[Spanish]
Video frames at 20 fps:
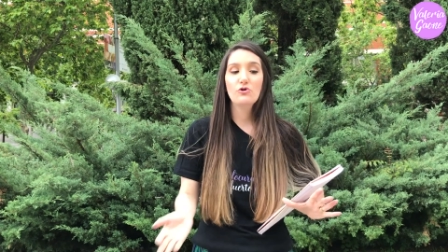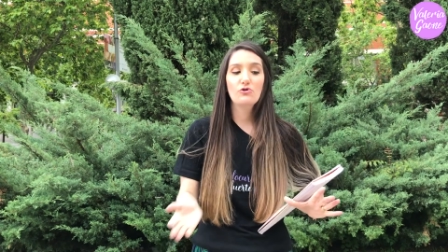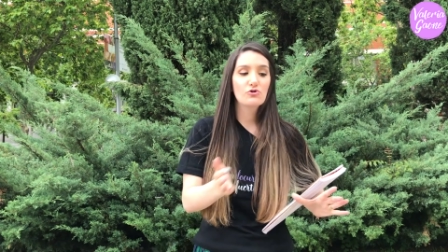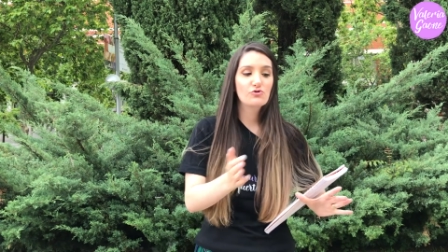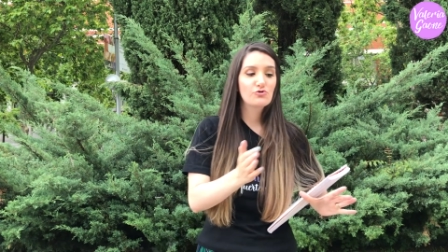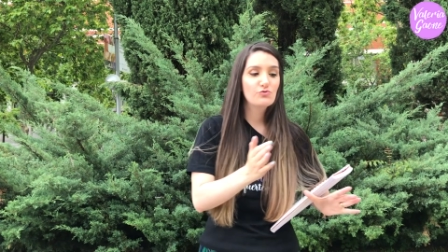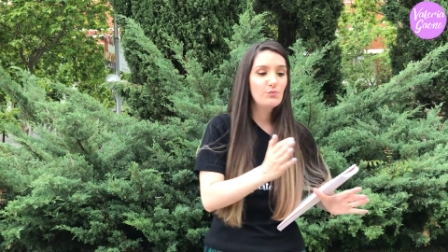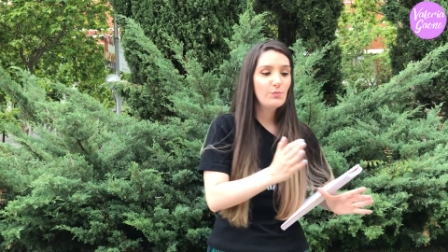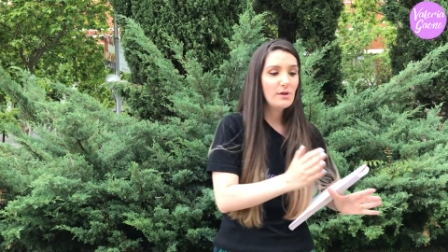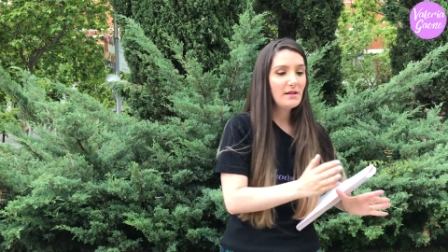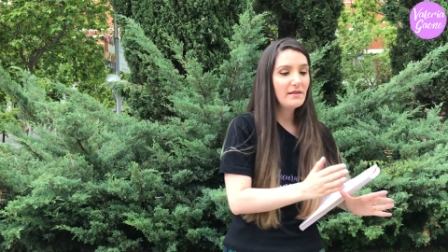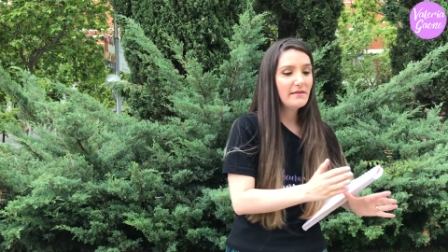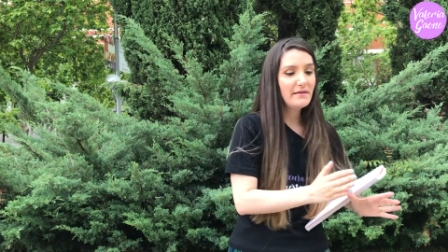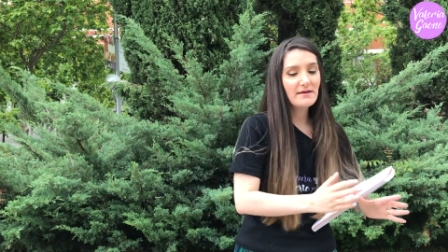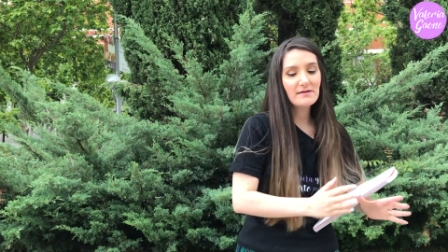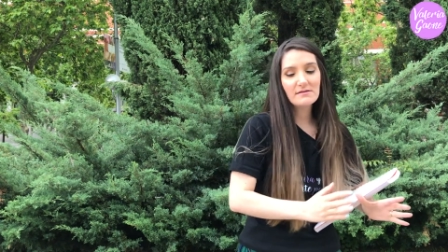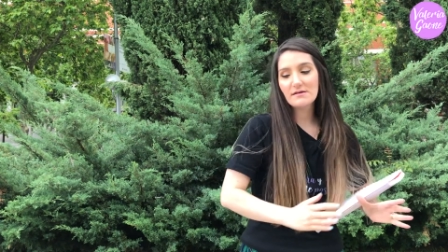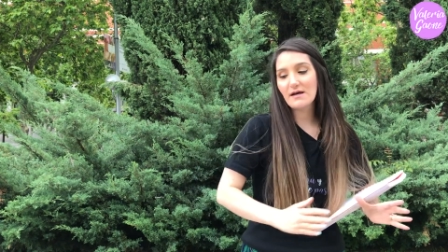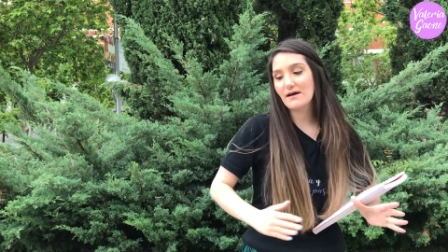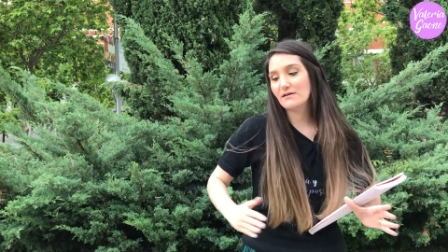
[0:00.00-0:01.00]

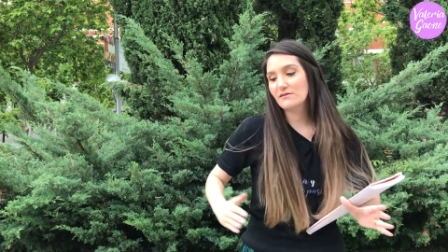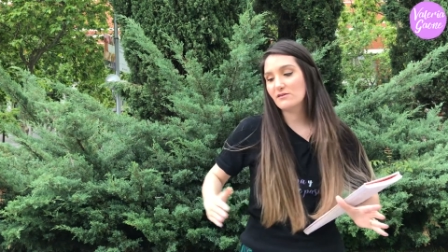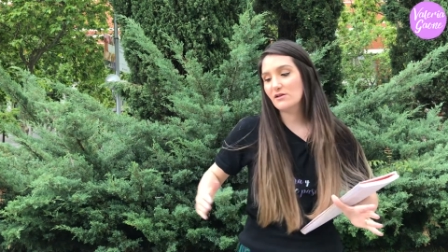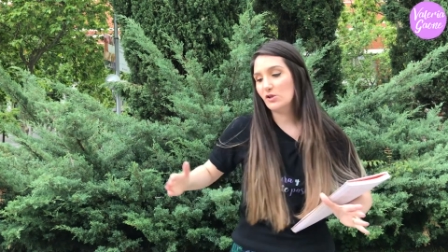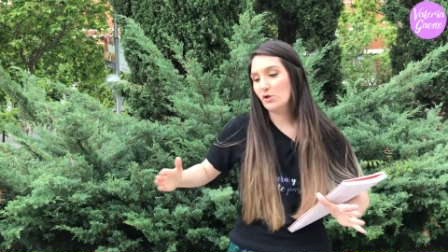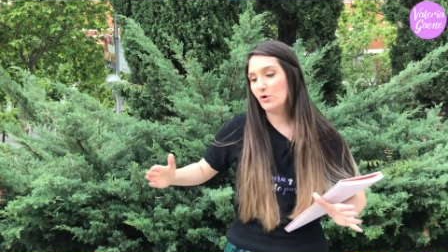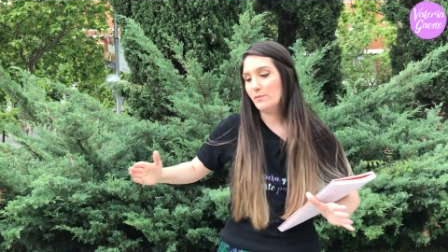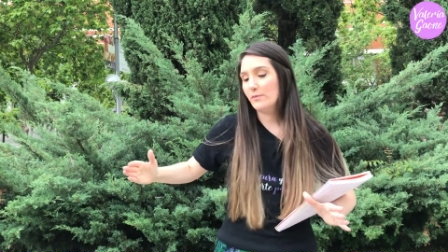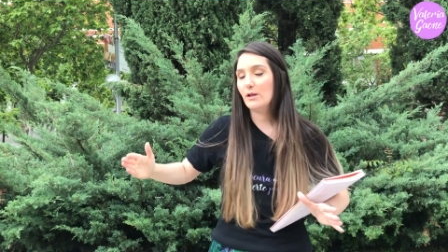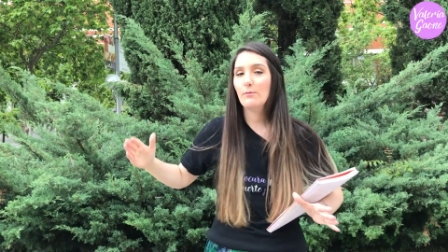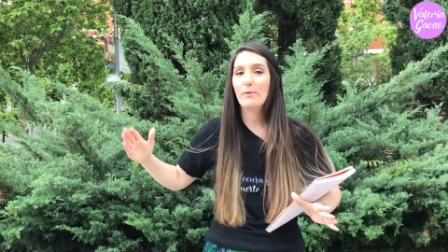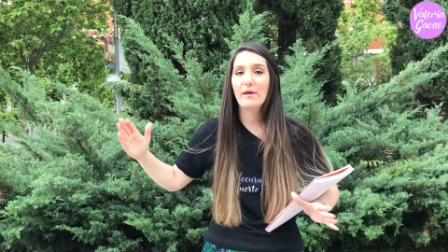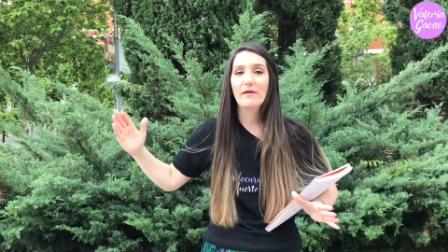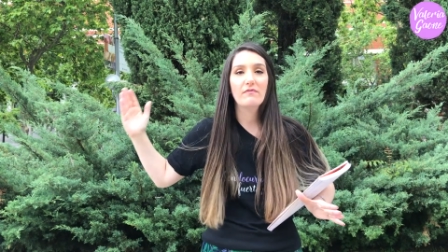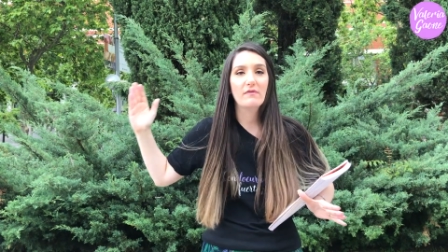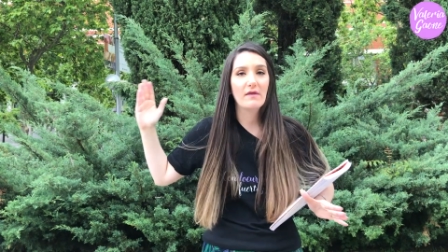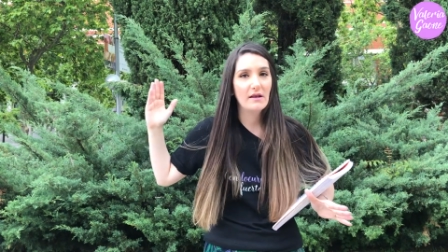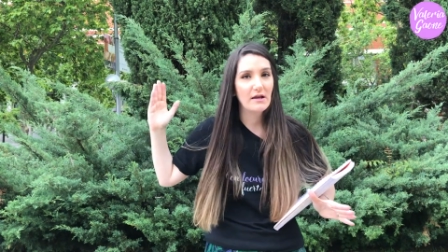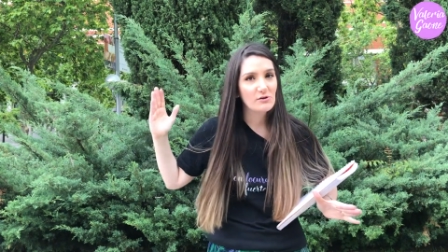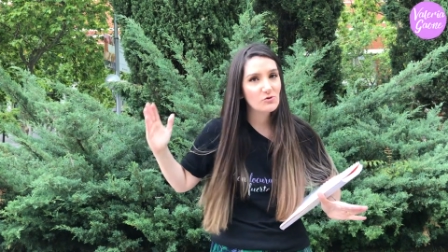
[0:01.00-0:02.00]
2010 hasta el
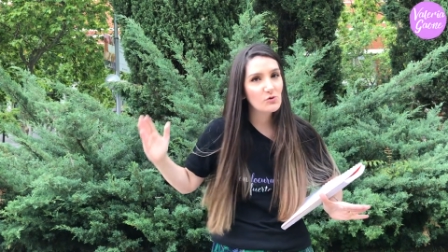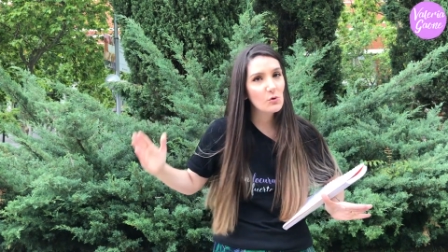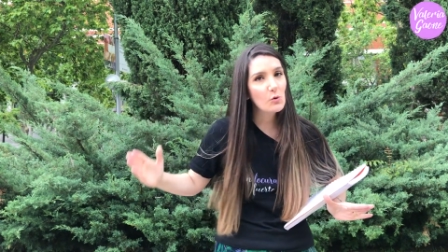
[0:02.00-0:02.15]
2020 las